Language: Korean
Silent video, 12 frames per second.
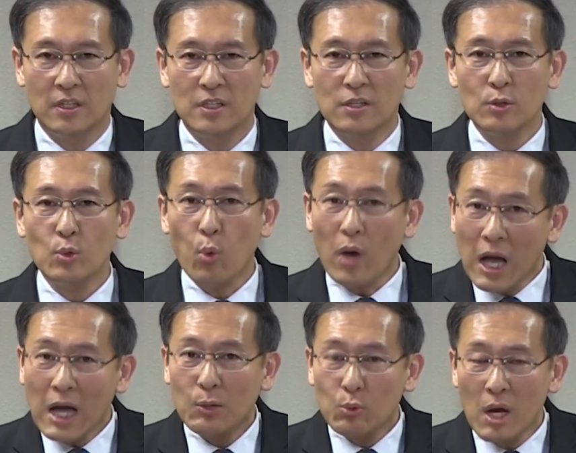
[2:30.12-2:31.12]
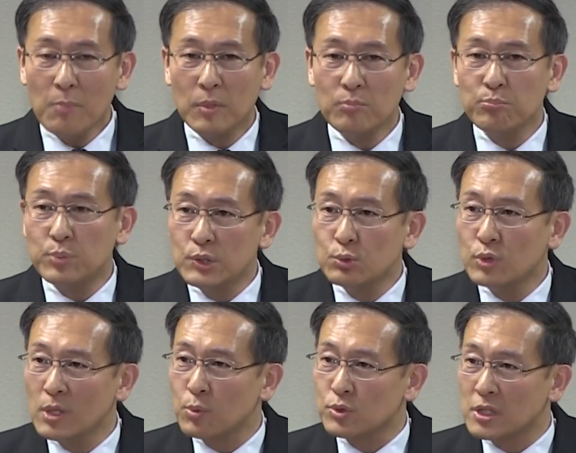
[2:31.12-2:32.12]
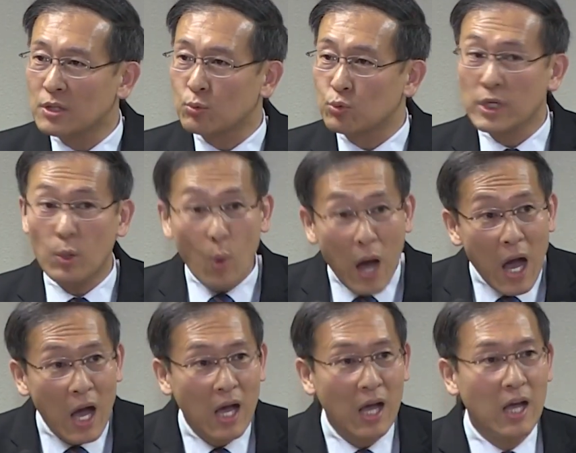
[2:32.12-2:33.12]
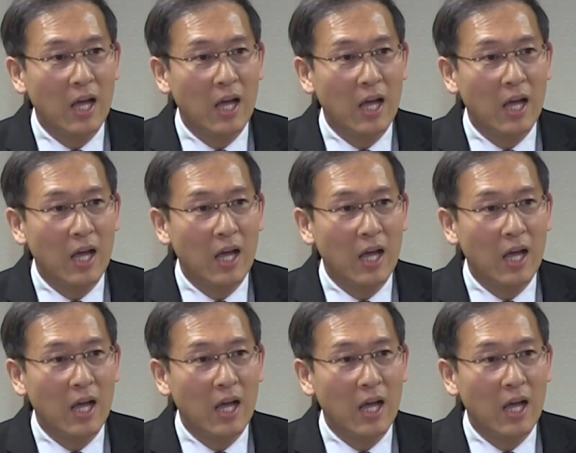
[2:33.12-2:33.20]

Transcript: 이걸 화로 한번 비유해 보자는 거예요. 우리의 화.